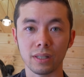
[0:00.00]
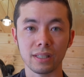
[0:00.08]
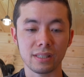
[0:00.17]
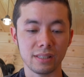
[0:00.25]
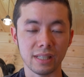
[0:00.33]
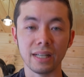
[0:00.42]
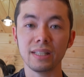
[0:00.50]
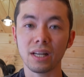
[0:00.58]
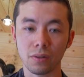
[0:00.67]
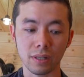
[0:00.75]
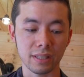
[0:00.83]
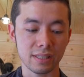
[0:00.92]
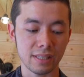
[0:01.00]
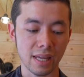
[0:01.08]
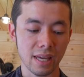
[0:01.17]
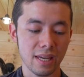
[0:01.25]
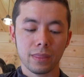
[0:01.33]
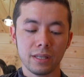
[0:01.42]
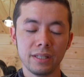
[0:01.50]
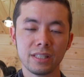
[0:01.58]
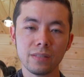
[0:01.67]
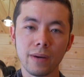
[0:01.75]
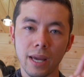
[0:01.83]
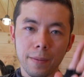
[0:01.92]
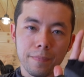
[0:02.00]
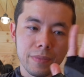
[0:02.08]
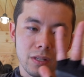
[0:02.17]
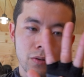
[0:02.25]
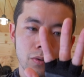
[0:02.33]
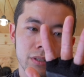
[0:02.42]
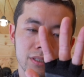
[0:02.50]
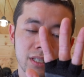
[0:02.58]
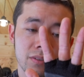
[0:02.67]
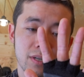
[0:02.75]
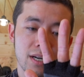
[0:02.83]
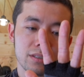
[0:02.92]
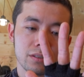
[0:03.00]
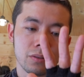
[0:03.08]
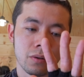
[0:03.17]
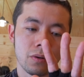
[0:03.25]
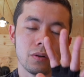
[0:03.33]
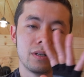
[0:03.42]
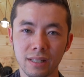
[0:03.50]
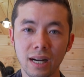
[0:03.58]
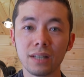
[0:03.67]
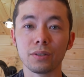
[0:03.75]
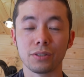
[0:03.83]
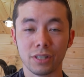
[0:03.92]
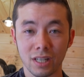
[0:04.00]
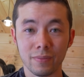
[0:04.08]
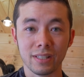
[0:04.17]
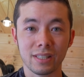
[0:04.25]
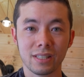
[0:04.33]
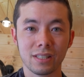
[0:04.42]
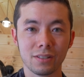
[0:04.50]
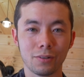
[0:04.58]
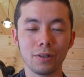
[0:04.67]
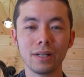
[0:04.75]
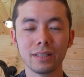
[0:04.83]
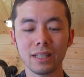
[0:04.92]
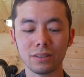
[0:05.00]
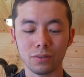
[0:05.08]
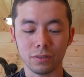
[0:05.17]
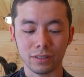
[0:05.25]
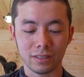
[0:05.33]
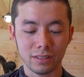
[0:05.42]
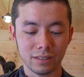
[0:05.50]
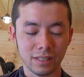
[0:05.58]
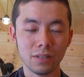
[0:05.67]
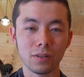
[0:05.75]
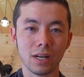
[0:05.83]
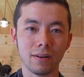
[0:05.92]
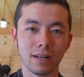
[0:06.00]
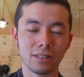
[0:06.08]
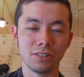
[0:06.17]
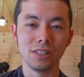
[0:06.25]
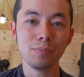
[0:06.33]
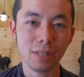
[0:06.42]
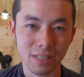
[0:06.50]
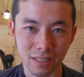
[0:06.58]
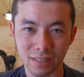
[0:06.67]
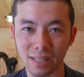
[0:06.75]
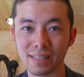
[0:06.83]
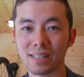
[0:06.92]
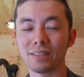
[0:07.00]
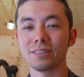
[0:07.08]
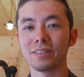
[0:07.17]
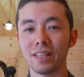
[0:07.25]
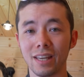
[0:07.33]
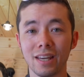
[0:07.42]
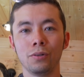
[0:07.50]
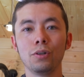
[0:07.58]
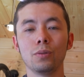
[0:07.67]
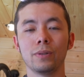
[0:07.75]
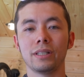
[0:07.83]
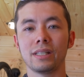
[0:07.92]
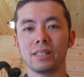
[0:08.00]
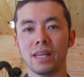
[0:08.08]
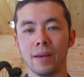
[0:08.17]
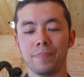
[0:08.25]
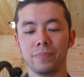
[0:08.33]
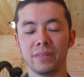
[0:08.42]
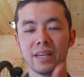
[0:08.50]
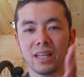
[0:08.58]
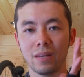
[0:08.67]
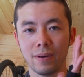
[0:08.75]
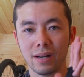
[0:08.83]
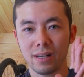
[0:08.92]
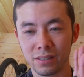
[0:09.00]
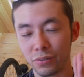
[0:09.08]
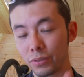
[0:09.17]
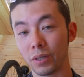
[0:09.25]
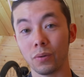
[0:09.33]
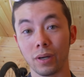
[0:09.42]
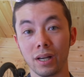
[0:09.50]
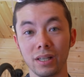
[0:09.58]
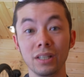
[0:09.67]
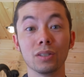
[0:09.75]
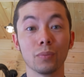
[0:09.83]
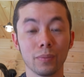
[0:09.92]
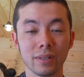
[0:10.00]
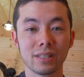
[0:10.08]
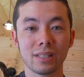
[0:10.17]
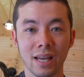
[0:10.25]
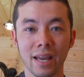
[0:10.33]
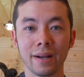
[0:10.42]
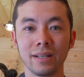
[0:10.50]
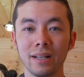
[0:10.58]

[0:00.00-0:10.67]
うがです、砂利だろうがですね、1枚こういったのがあるとガードしてくれます。これがないと手の皮がずりむけちゃったりしちゃうので、グローブはですね、できればしといた方がいいと思います。はい。